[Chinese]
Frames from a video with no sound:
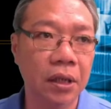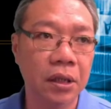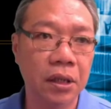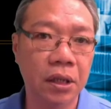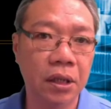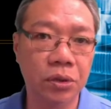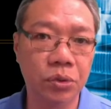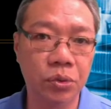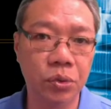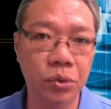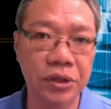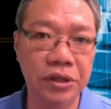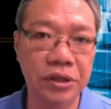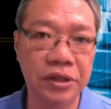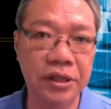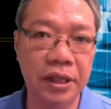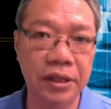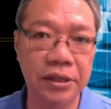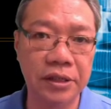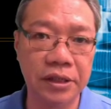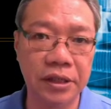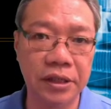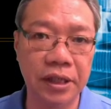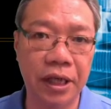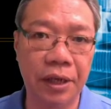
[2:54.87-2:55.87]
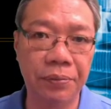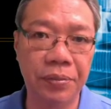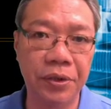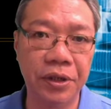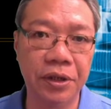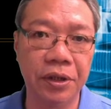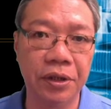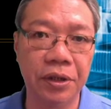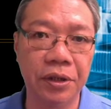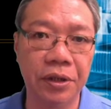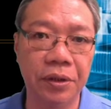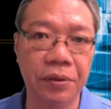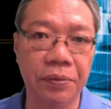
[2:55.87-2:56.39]
要注意一下新台币
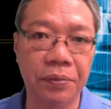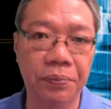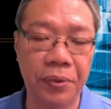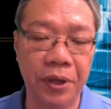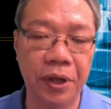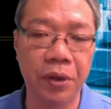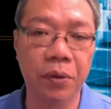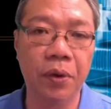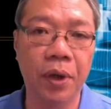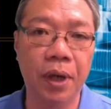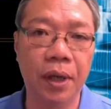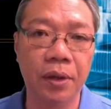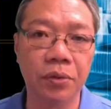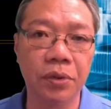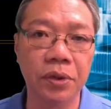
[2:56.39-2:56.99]
的变化。